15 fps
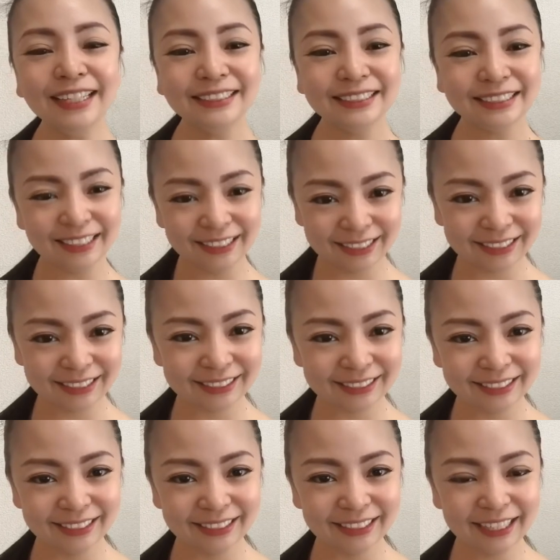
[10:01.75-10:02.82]
なんです
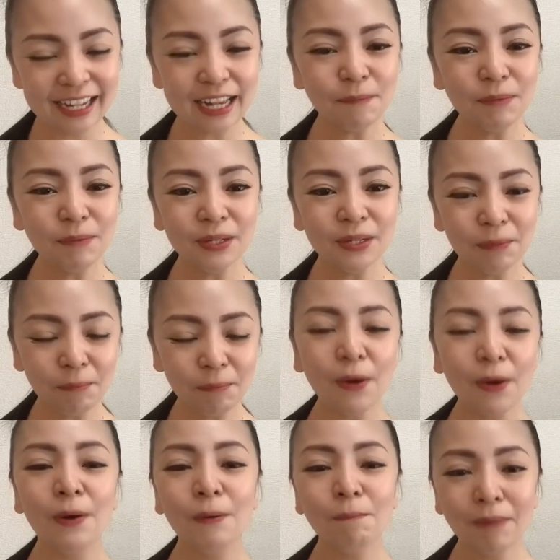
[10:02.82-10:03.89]
が髪の毛も
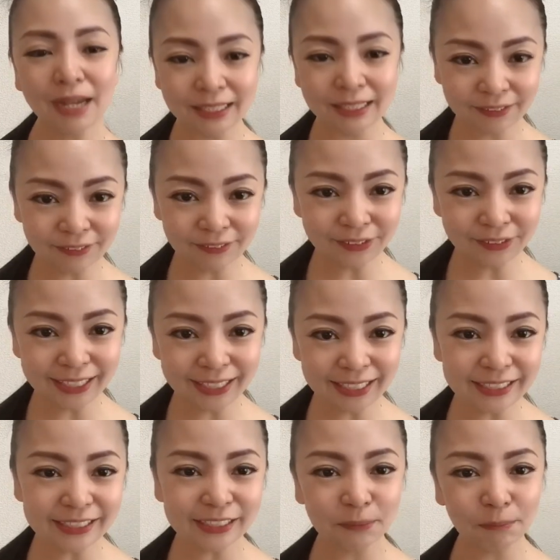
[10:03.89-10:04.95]
巻いた方がいい
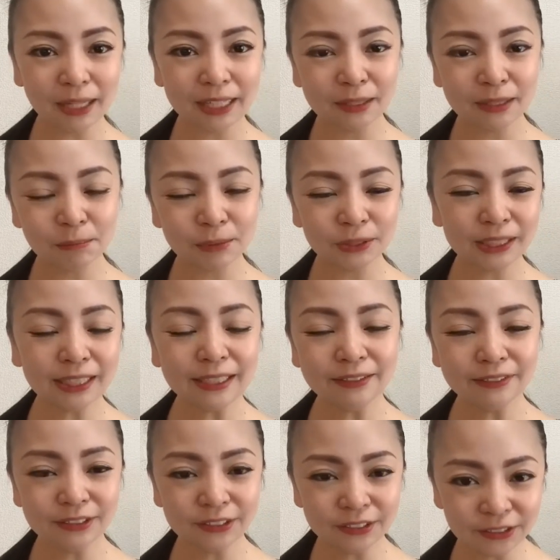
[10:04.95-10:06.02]
しメイクもちゃんと
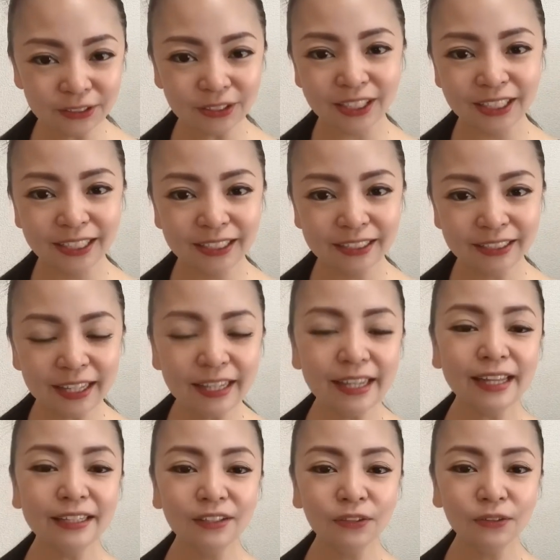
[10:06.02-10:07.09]
するってやっ
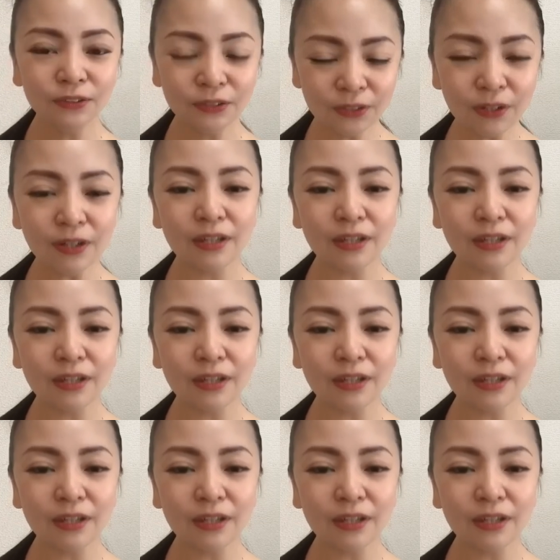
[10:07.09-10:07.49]
とくと